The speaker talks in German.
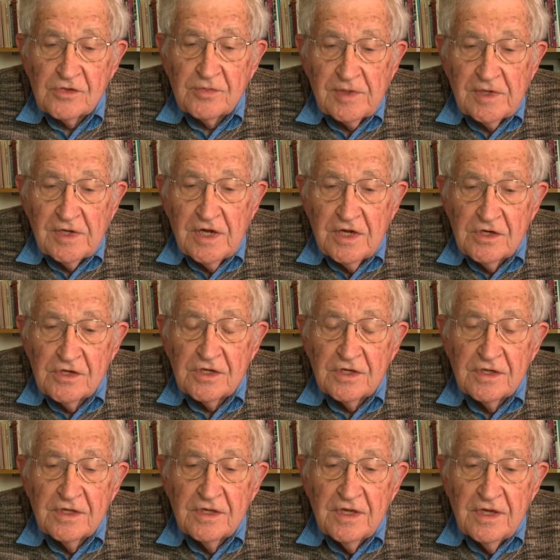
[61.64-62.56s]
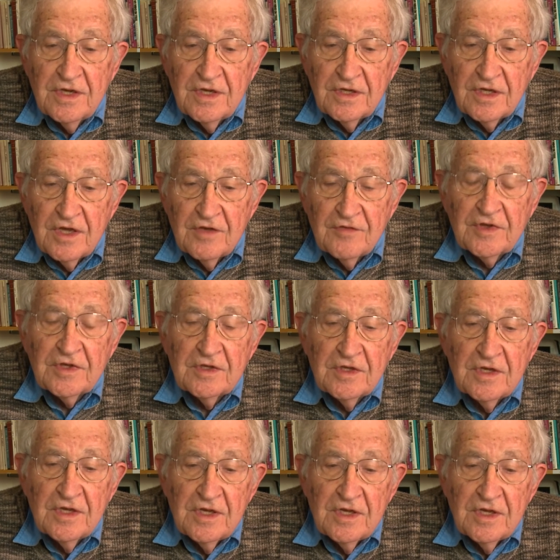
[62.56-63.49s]
Information, die wir haben, ist die
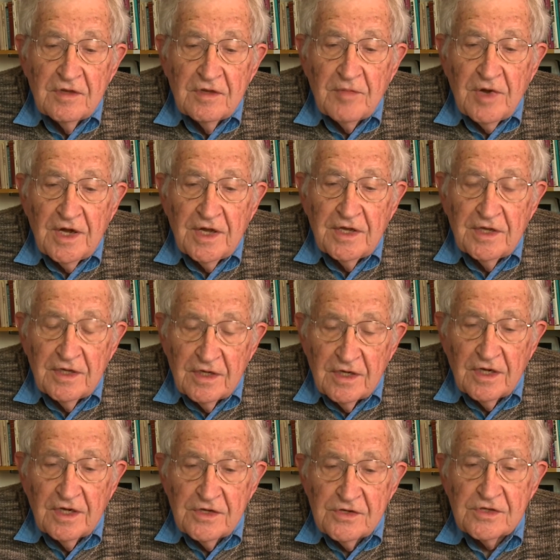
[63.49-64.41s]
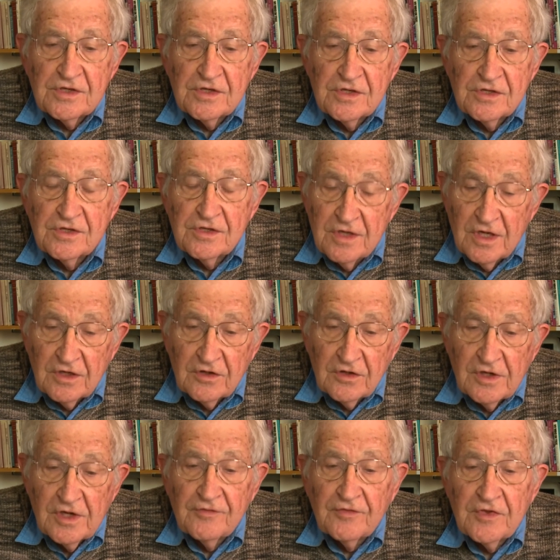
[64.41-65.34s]
Erklärung von ISIS.
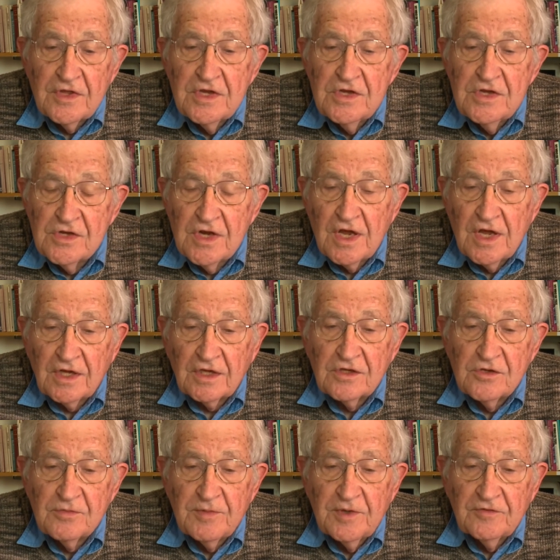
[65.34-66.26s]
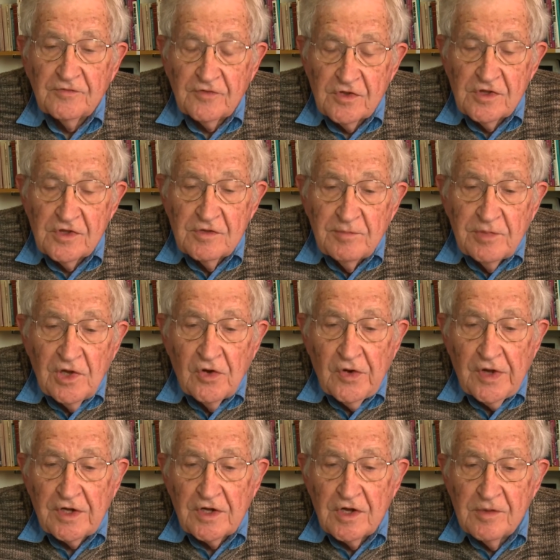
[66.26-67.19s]
Nicht nur für diese Tat, sondern auch für die
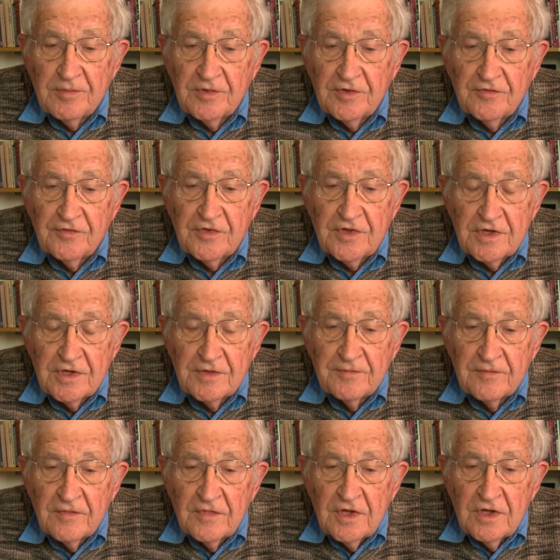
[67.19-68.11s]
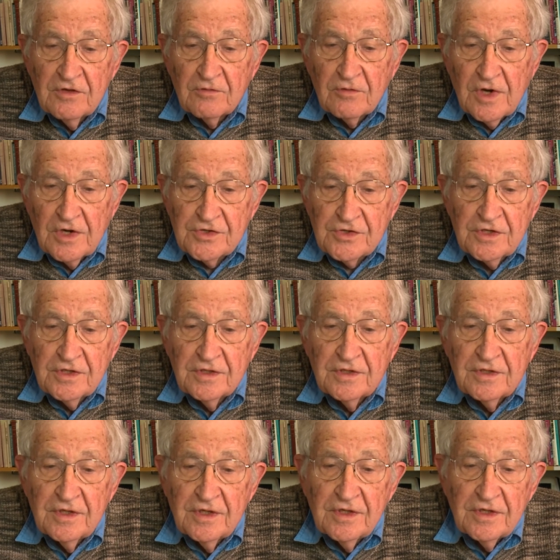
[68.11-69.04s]
Explosion des russischen Flugzeugs
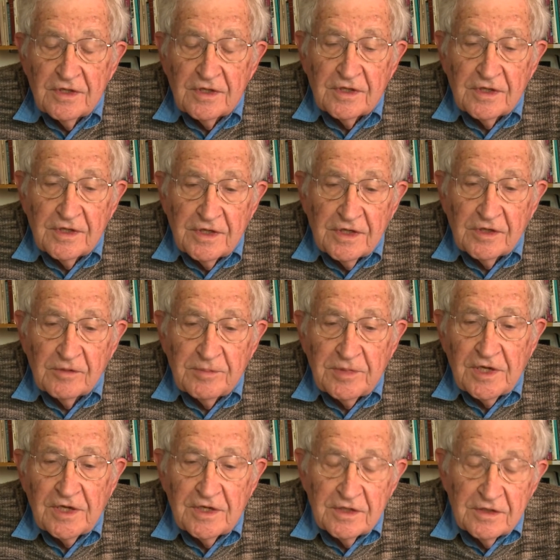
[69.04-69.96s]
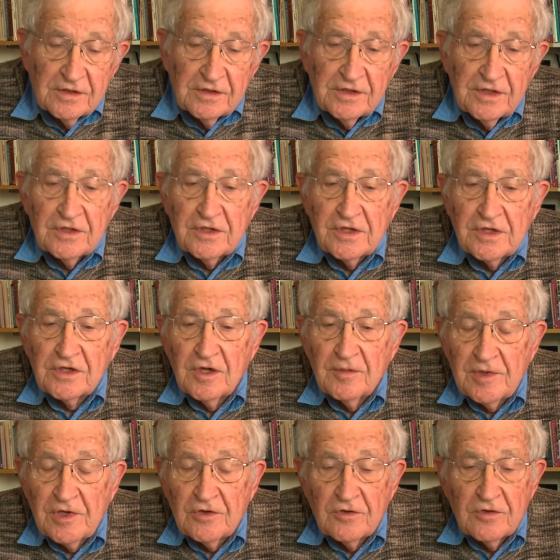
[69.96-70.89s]
in Sinai, die mehr als
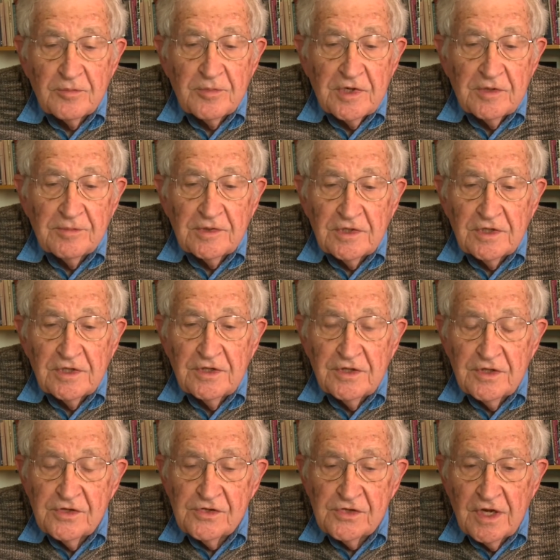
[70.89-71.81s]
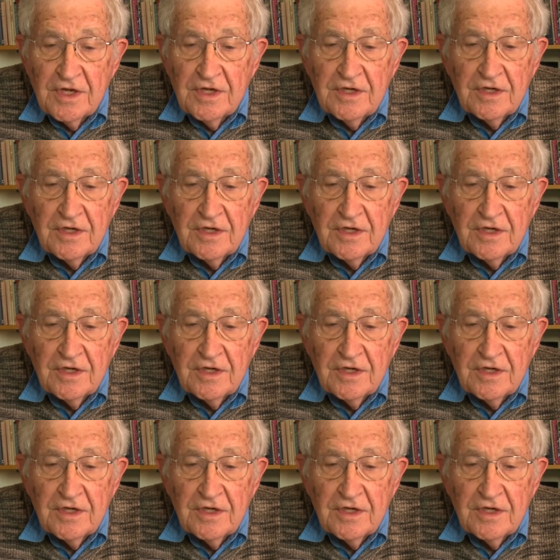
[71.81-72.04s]
200 Menschen getötet hat.